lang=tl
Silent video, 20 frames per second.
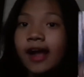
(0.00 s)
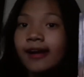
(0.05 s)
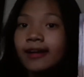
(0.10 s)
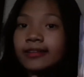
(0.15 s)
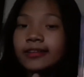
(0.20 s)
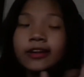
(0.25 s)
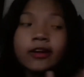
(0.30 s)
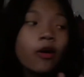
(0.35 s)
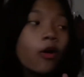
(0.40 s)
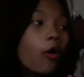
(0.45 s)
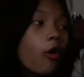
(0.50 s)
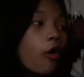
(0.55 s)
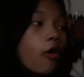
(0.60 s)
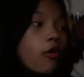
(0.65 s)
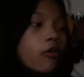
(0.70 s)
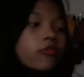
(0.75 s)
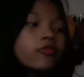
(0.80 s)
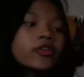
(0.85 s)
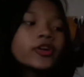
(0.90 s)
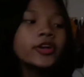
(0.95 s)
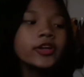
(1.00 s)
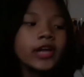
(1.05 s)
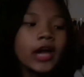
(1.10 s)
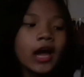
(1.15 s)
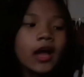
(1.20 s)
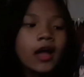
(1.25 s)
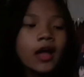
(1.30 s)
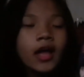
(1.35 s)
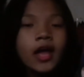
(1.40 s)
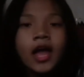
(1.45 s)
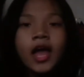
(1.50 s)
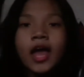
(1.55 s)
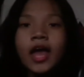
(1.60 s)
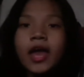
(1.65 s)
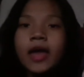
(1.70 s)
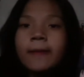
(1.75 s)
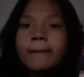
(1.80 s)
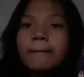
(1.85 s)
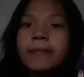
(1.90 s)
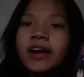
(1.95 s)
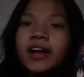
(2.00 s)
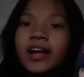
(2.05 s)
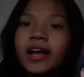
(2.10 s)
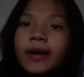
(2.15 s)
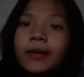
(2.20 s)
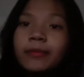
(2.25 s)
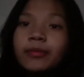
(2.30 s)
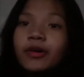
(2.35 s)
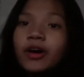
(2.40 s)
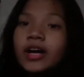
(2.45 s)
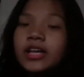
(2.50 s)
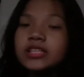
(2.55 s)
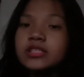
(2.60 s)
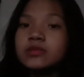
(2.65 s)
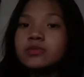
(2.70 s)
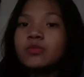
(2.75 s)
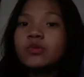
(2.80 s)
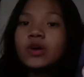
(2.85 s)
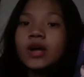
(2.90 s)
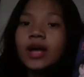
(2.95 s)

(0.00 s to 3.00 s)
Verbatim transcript: Ang ganda ng cover niya. And pagkabukas mo